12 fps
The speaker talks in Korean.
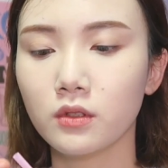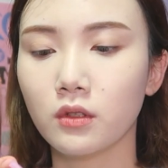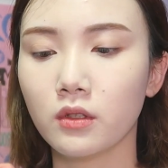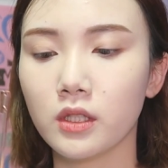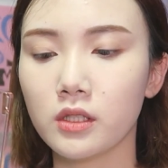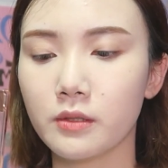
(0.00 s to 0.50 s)

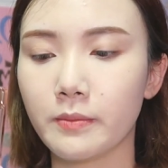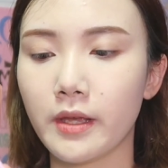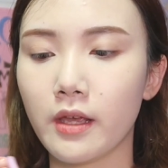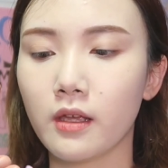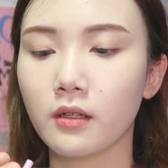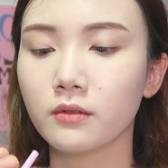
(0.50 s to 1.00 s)
저희
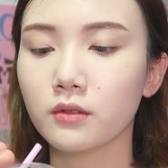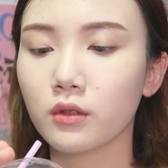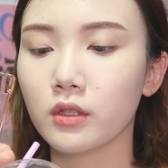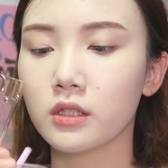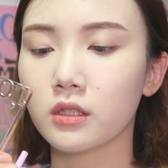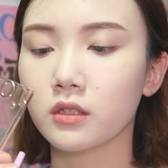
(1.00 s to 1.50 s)
집에,
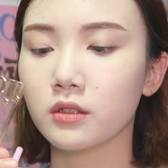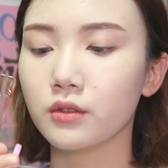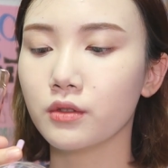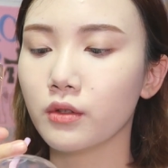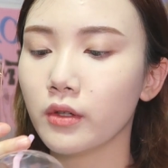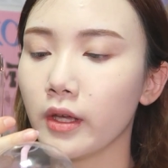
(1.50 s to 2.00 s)
저희 집
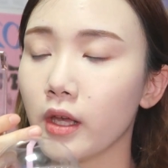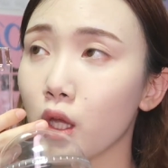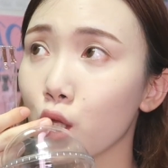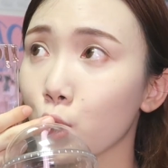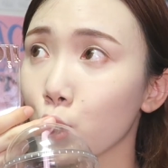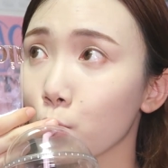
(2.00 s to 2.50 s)
근처에